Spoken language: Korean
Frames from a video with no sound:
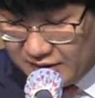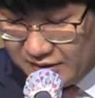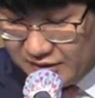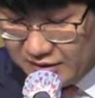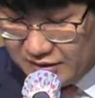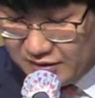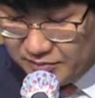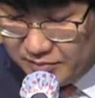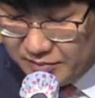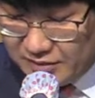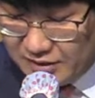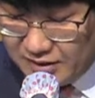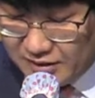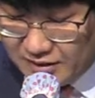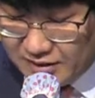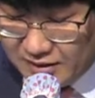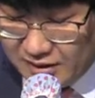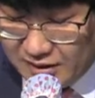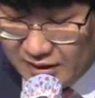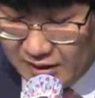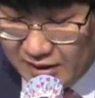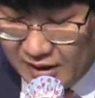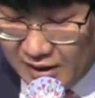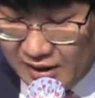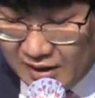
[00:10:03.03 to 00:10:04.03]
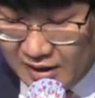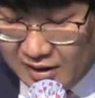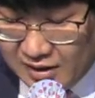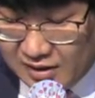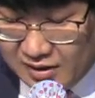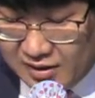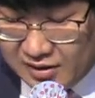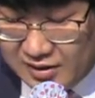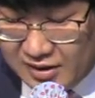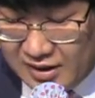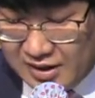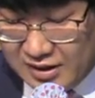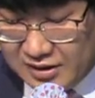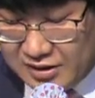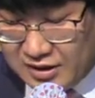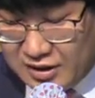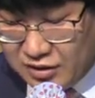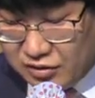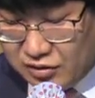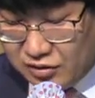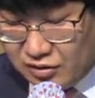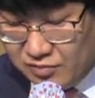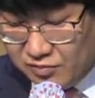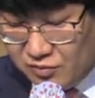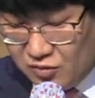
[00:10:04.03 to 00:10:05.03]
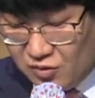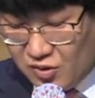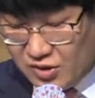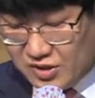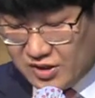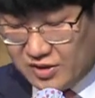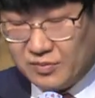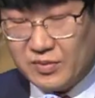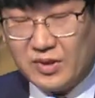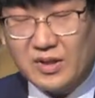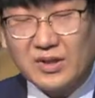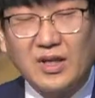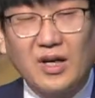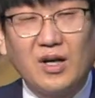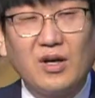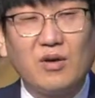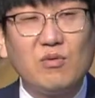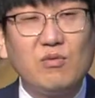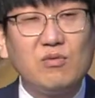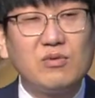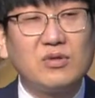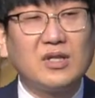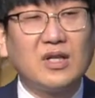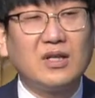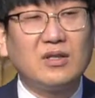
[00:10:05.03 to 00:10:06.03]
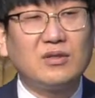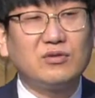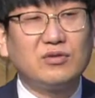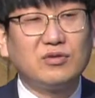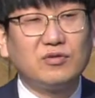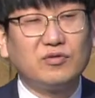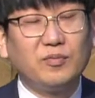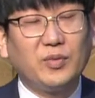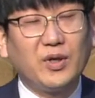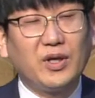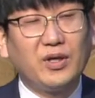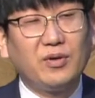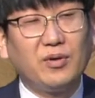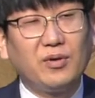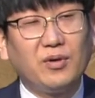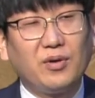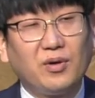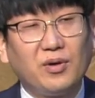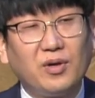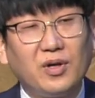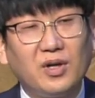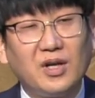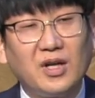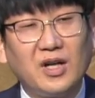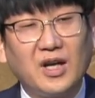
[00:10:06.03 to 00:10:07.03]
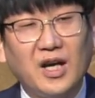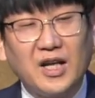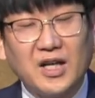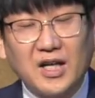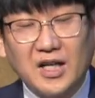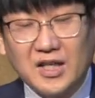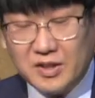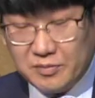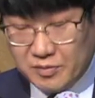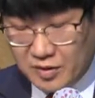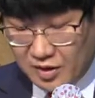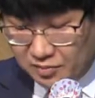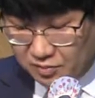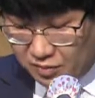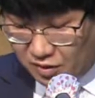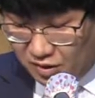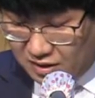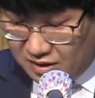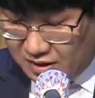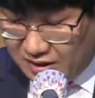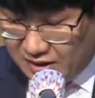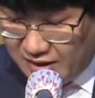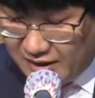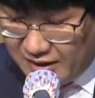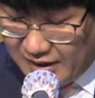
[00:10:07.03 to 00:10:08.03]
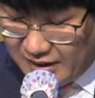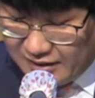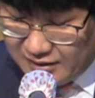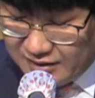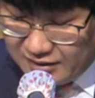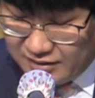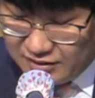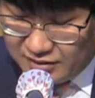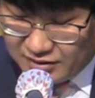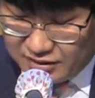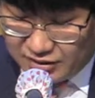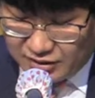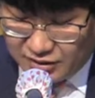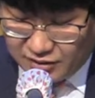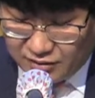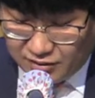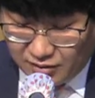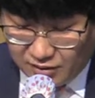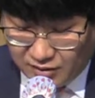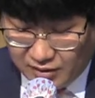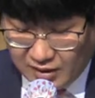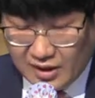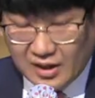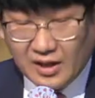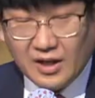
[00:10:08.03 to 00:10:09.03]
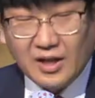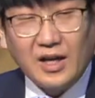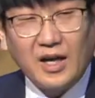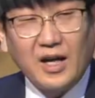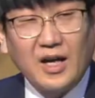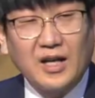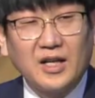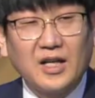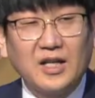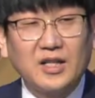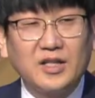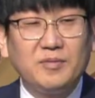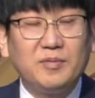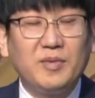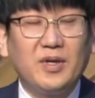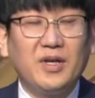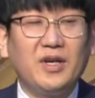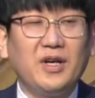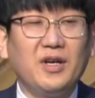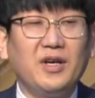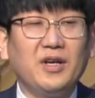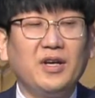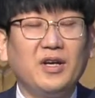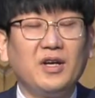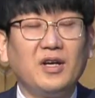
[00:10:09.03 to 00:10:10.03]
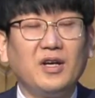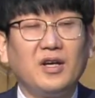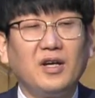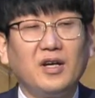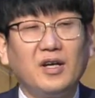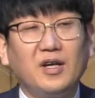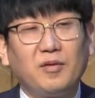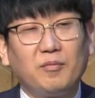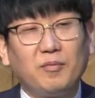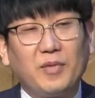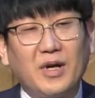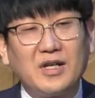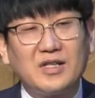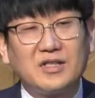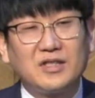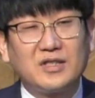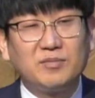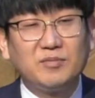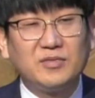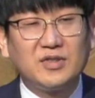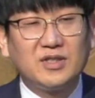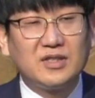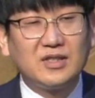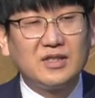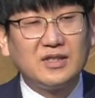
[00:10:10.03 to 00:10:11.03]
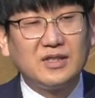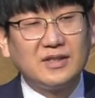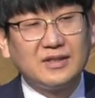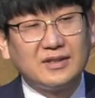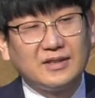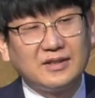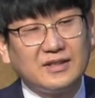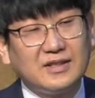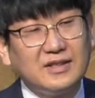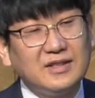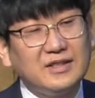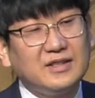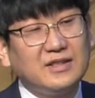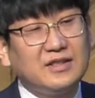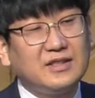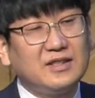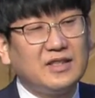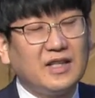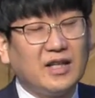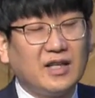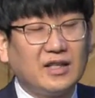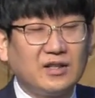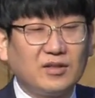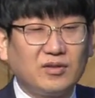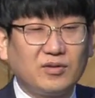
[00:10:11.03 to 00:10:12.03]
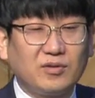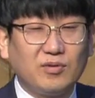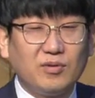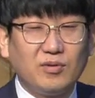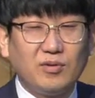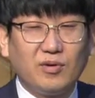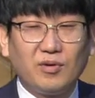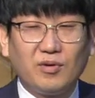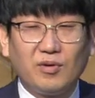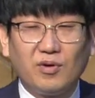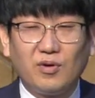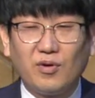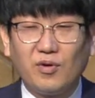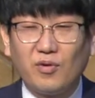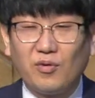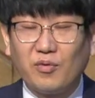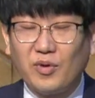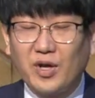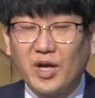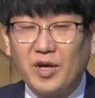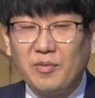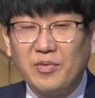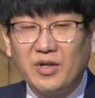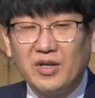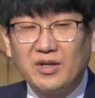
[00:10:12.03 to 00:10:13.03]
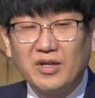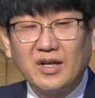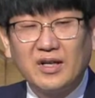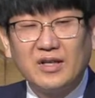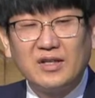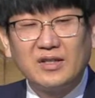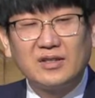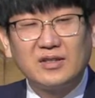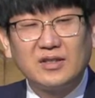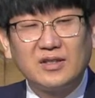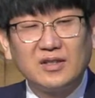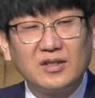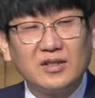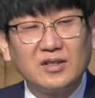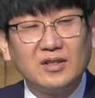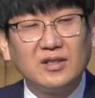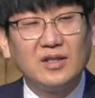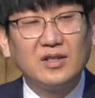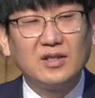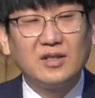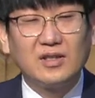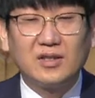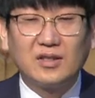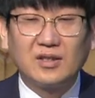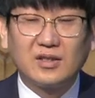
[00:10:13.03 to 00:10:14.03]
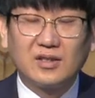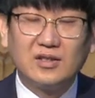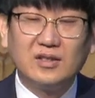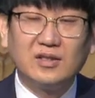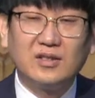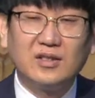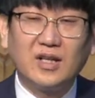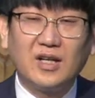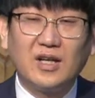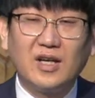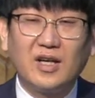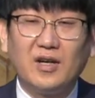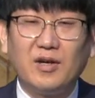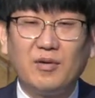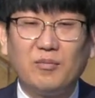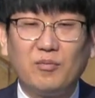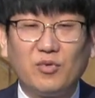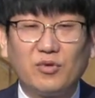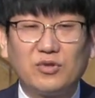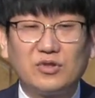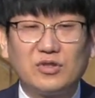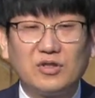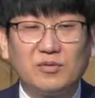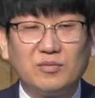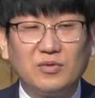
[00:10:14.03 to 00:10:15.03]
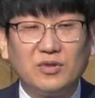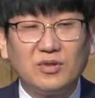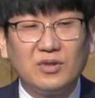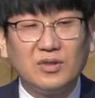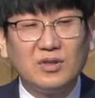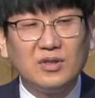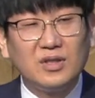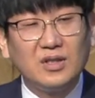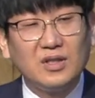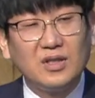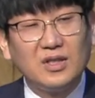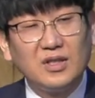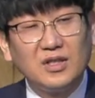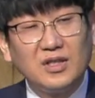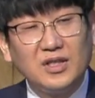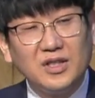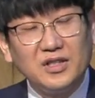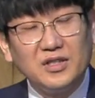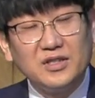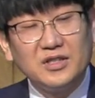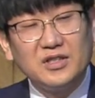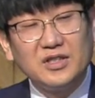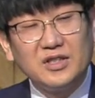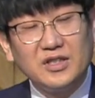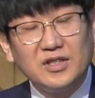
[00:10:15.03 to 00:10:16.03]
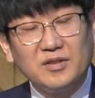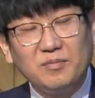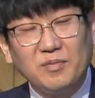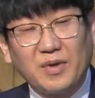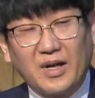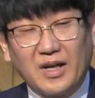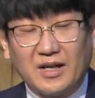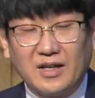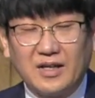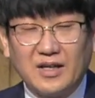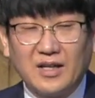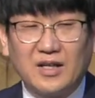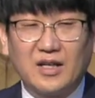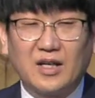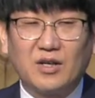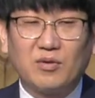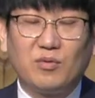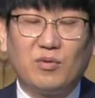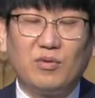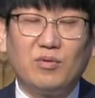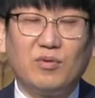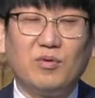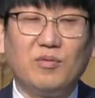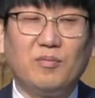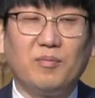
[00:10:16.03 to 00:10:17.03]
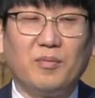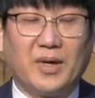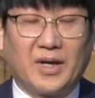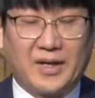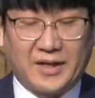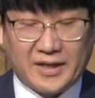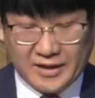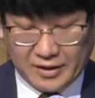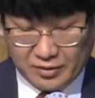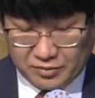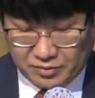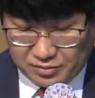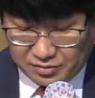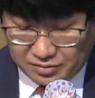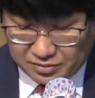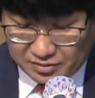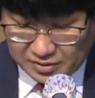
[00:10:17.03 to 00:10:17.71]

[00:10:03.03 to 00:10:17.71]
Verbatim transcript: 것입니다. 그들의 실수는 무엇입니까? 우상 숭배요. 하나님을 멀리한 것이요. 하나님의 말씀들을 듣지 않고 외면하였던 그들의 모습을 잊지 말라라고 말하고